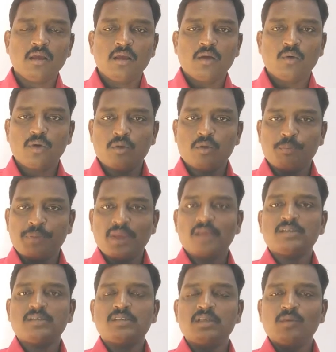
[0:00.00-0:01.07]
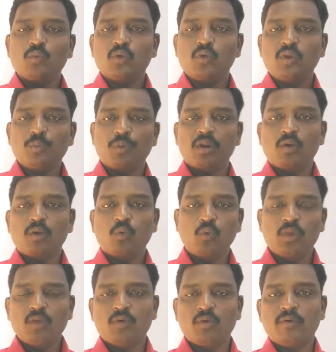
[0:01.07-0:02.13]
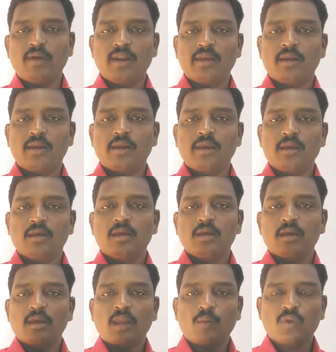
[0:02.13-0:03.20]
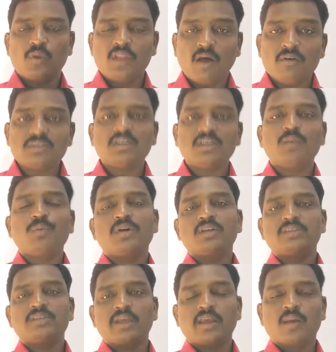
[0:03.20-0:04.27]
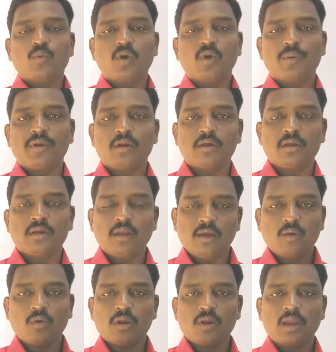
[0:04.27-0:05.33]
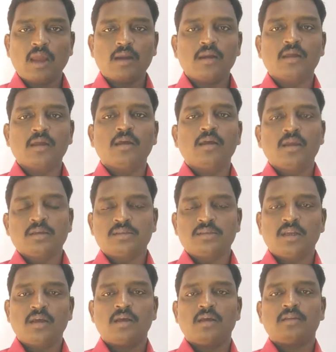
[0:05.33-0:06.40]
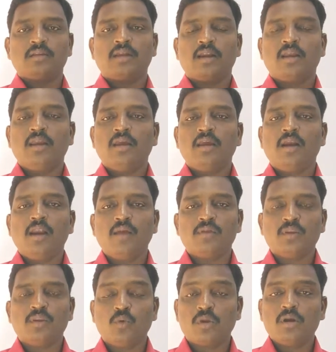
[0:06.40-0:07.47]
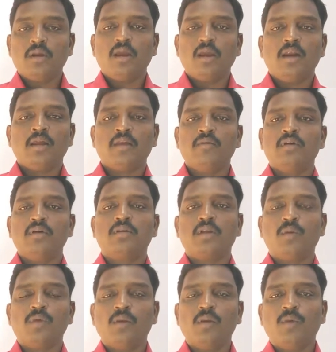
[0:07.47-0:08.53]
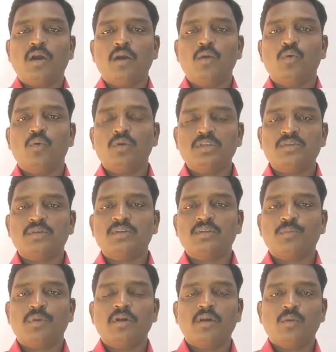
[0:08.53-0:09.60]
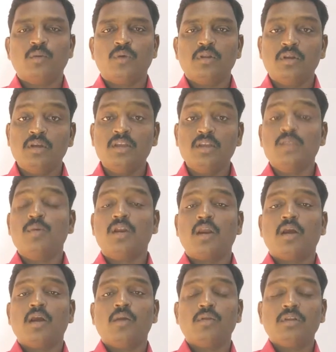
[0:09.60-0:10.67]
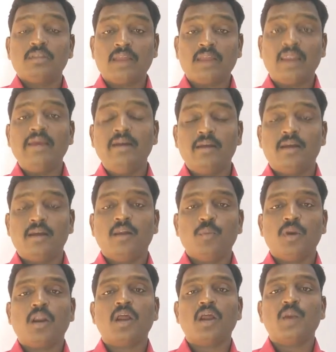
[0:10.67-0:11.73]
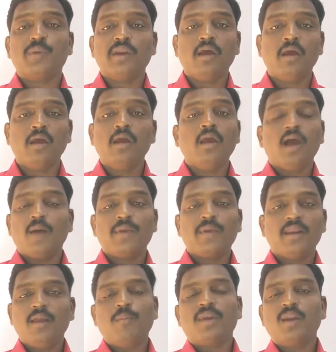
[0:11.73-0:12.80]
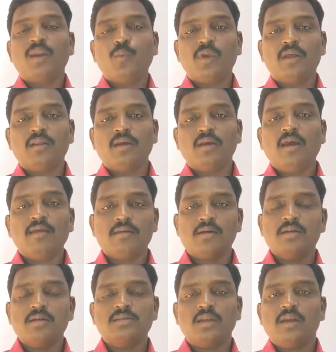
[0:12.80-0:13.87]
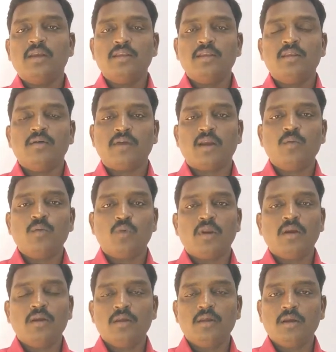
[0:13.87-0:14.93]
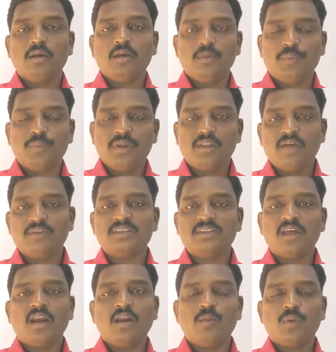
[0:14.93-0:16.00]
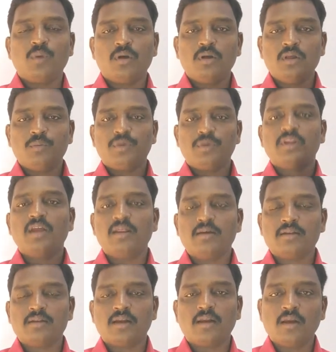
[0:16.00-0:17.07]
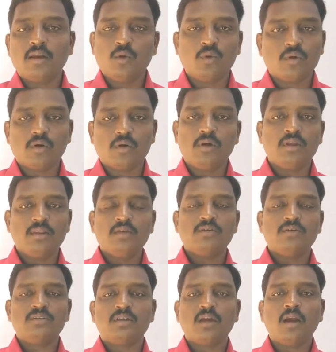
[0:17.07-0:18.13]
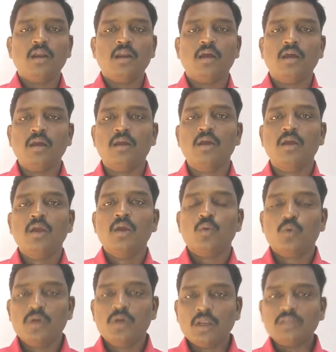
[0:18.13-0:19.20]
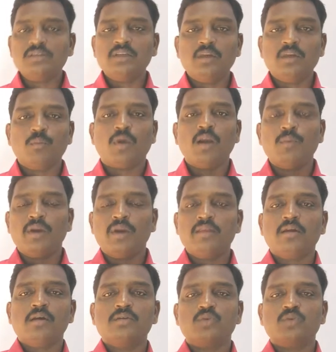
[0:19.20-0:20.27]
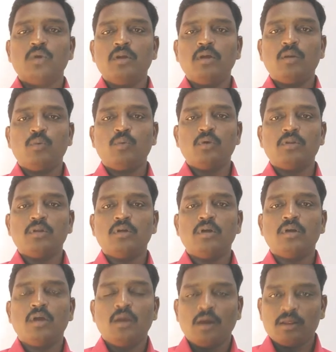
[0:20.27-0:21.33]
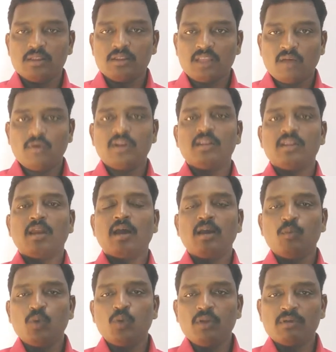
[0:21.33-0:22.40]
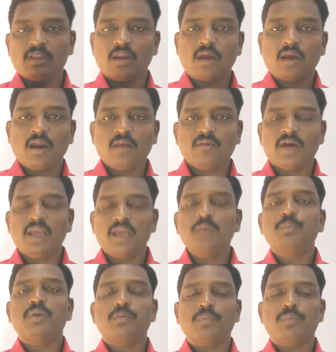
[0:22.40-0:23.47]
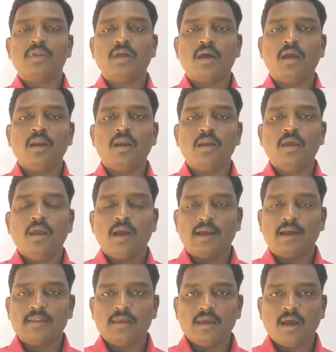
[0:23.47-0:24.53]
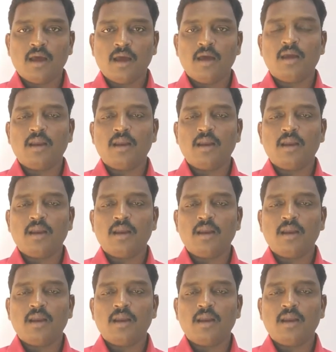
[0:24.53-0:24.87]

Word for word: ஒரு பேசி முடிவு பண்ணக்கூடிய ஒரு வேலைகளை நம்ம வந்து அவசரப்பட்டு செய்கிறோமோ அப்படின்னு இன்றைக்கி கூட நாட்டில் சில தண்டனைகள்லாம் வந்து உடனடியாக நிறைவேற்றணும் அப்படின்னு மக்கள் உணர்ச்சி வசப்படுகிற பொழுது நீதிமன்றங்கள் வந்து தலையிட்டு என்ன பண்ணுறாங்க அப்படின்னா அப்படிலாம் பண்ண முடியாதுங்க அதுக்குன்னு சில நீதி வரன்முறைகள் இருக்குது இப்படி தான் விசாரணை பண்ணணும் இப்படி தான் அதுக்கு தண்டனை கொடுக்கணும்னு எதுக்கு வச்சுருக்காங்கன்னா உணர்ச்சியின் பால் மனிதர்கள் சொல்லுகிற பொழுது அது தவறுதலாக முடிவதற்கான வாய்ப்பு இருப்பதால் அதை ஆற